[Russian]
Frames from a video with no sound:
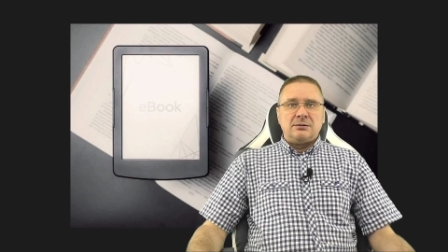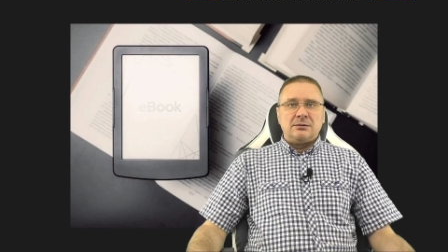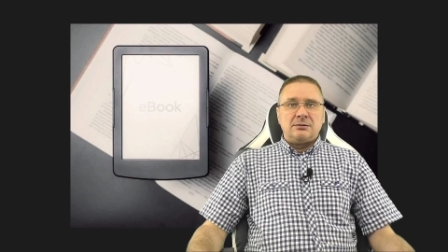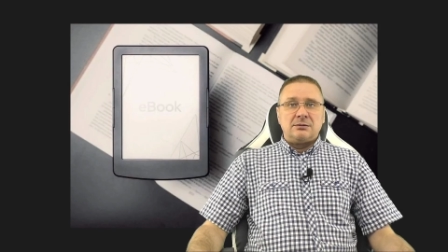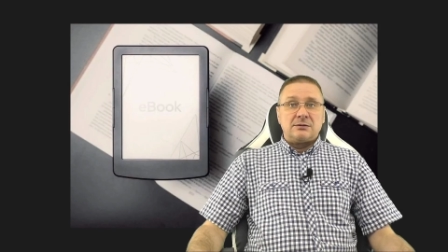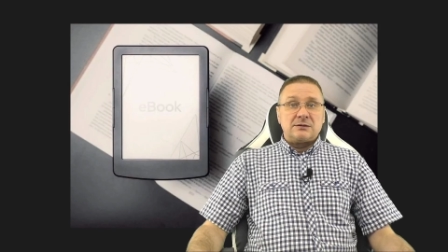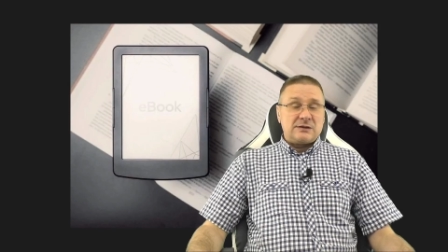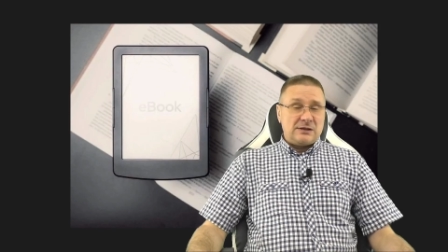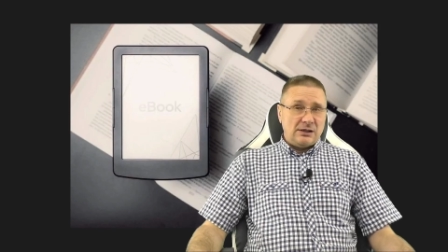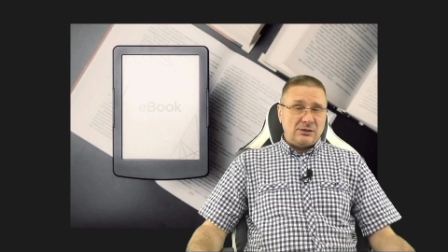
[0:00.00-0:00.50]

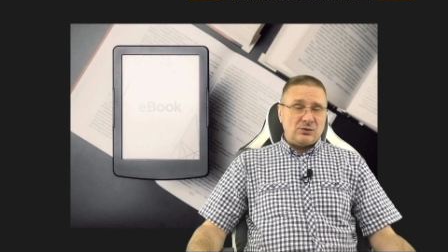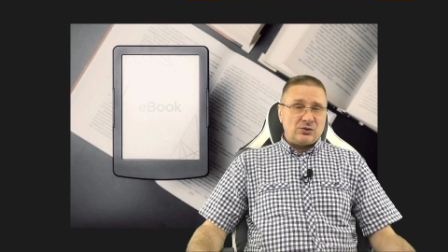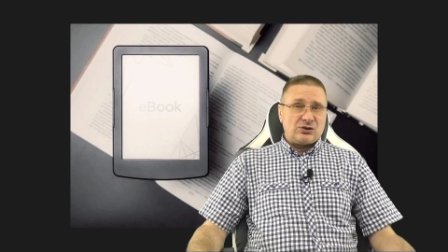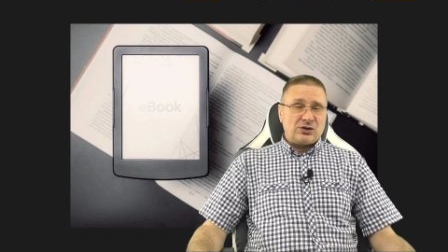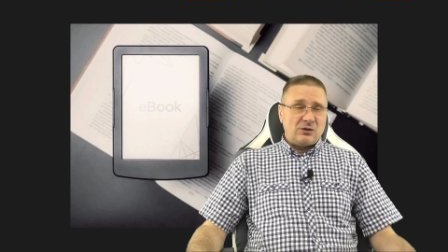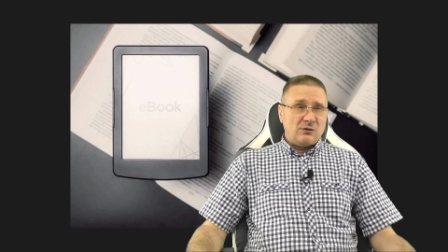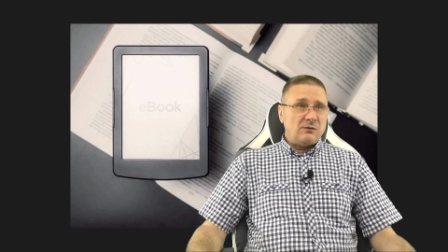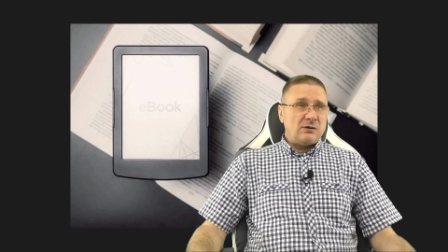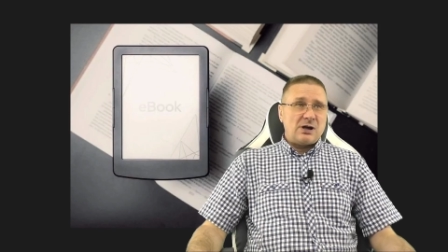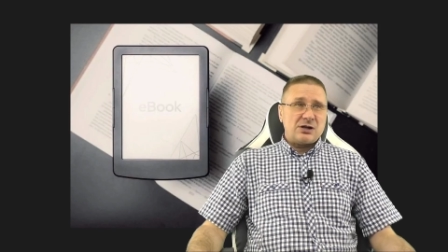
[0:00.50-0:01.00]

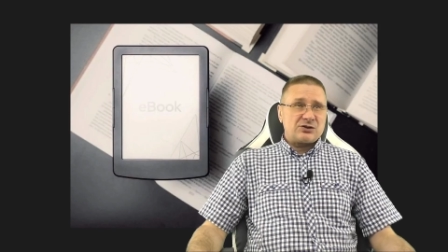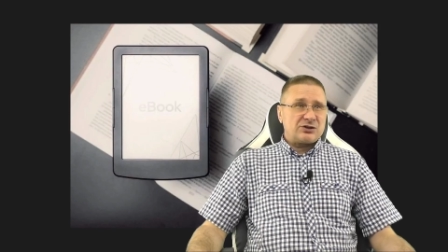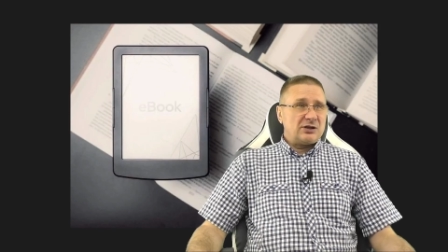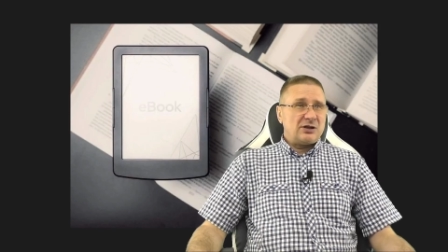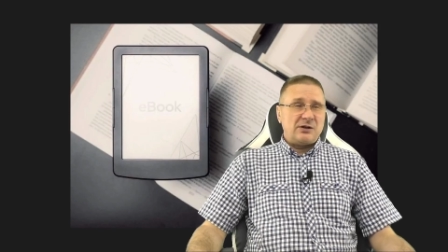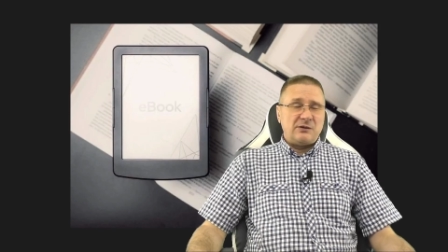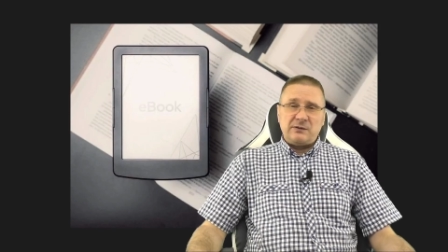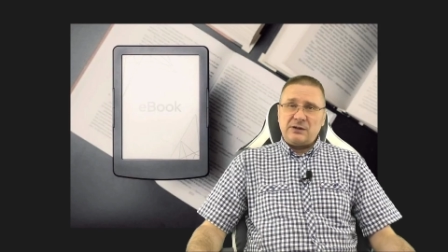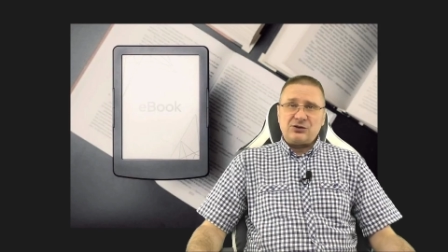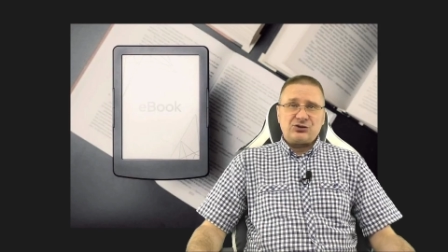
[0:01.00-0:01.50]
Следующая
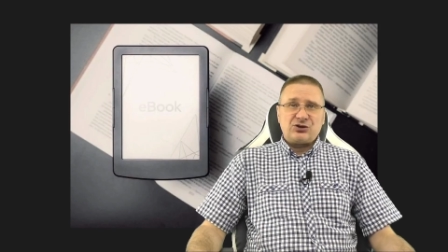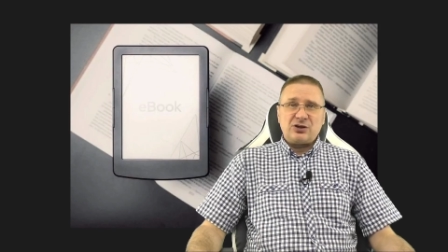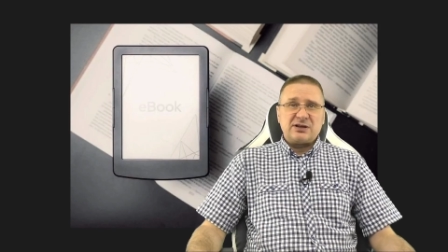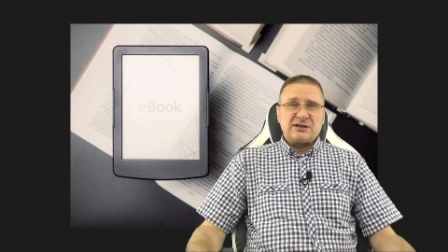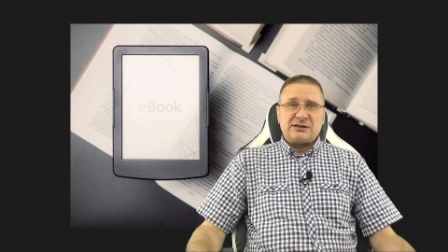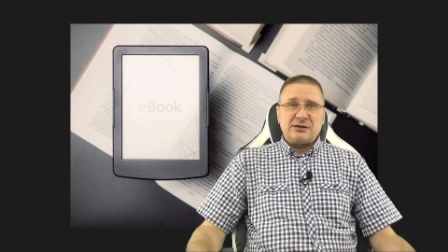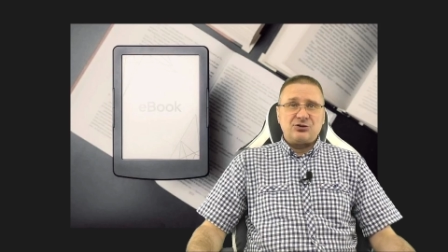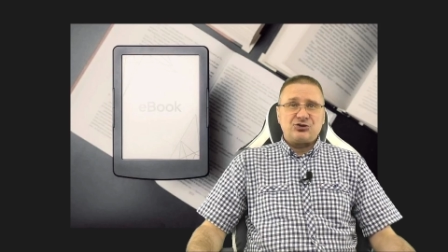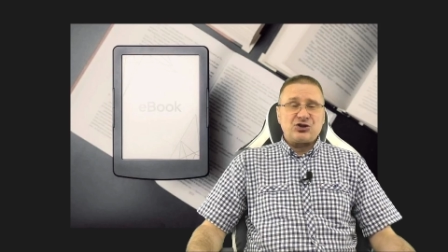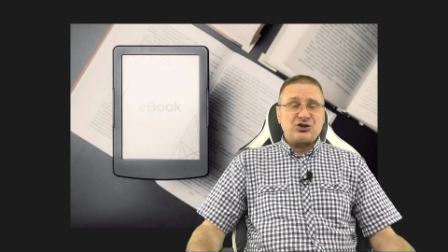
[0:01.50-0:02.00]
важная вещь,
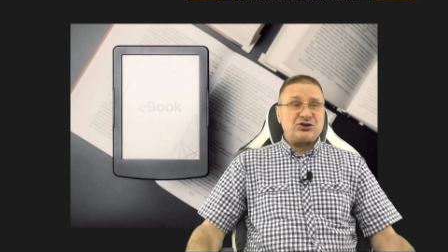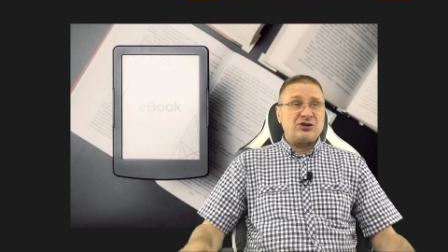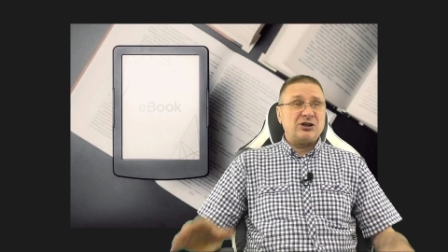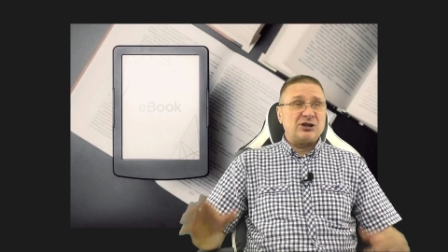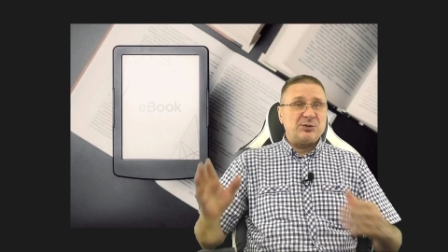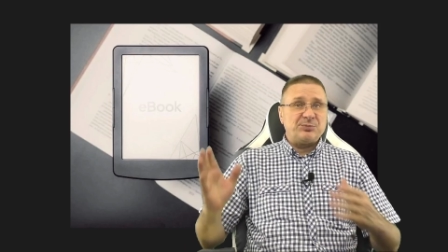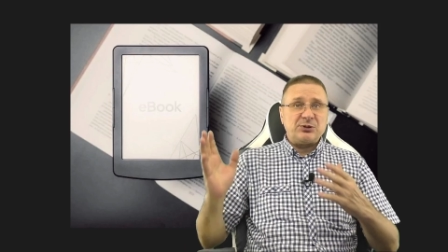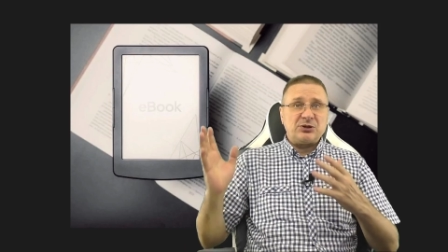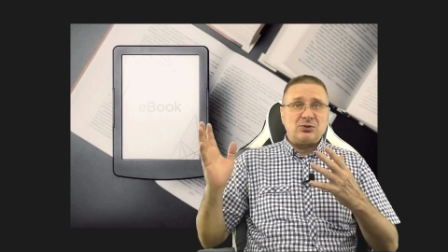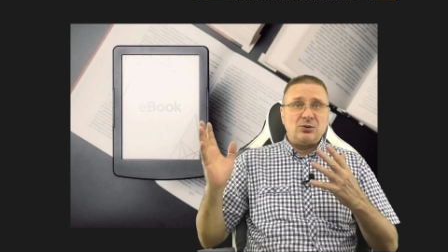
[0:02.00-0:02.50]
если честно,
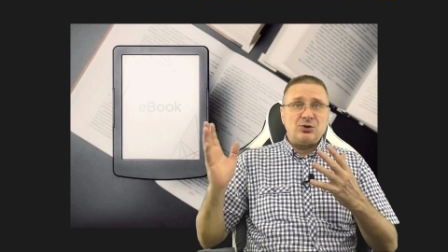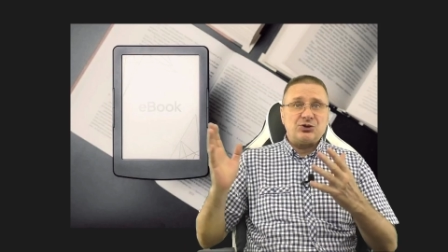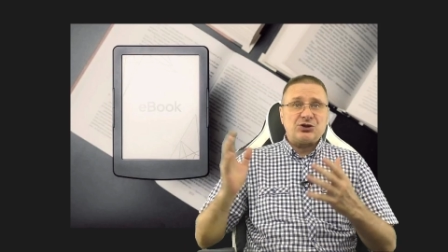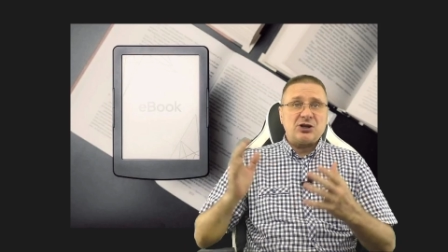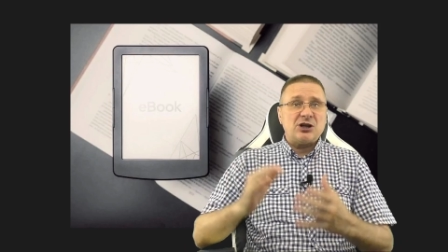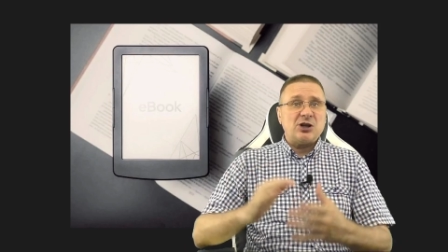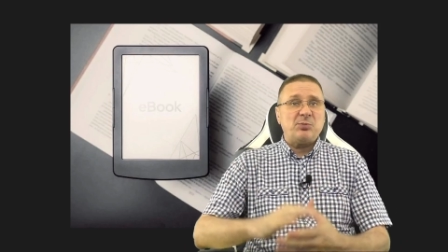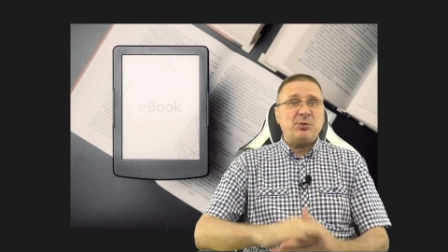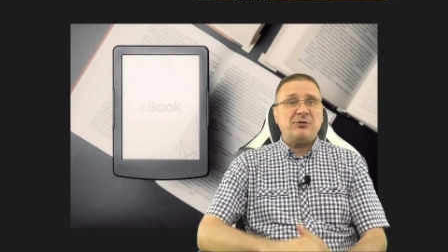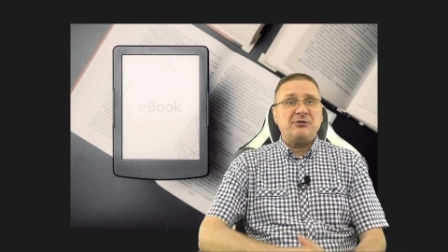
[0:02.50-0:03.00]
это
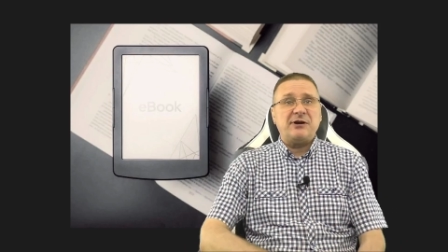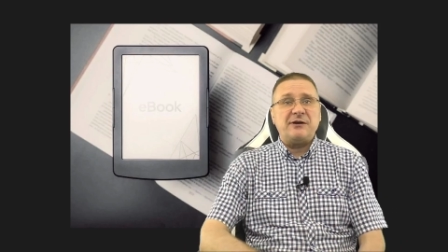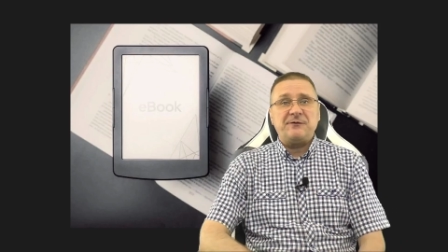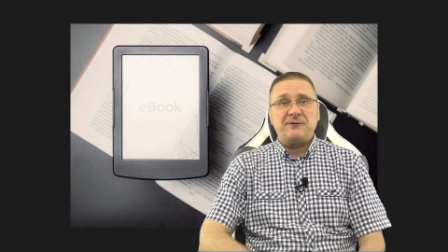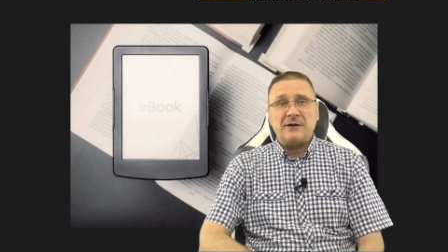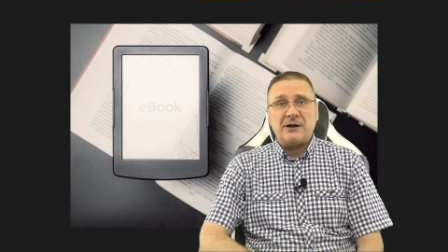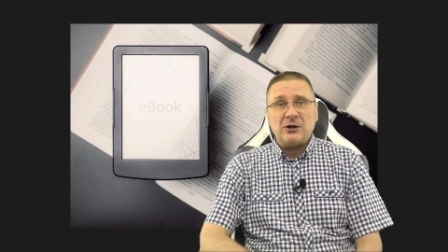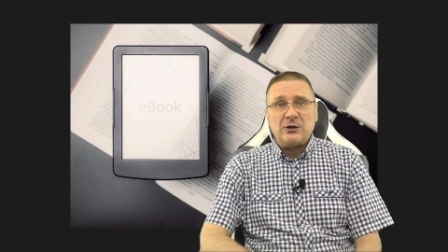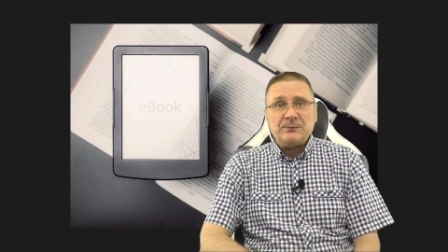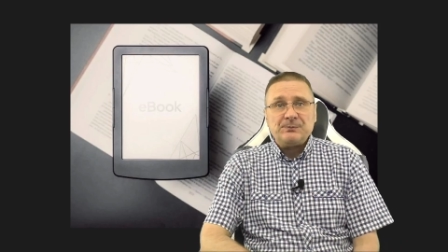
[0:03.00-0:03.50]
подключение по
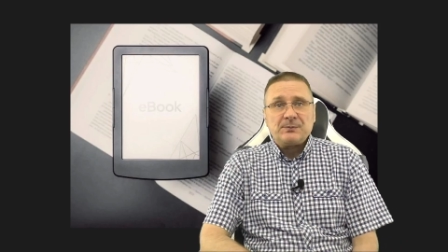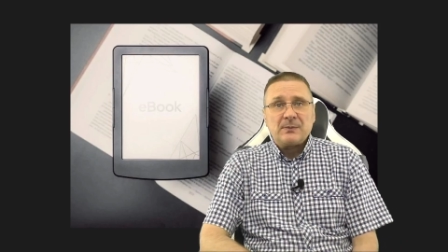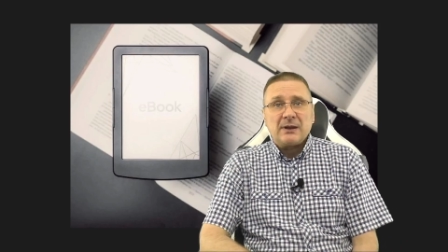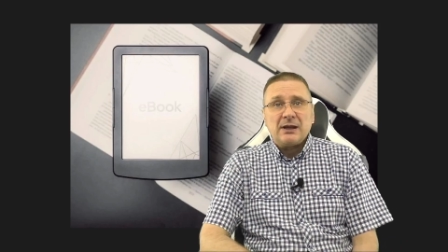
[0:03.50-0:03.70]
Wi-Fi.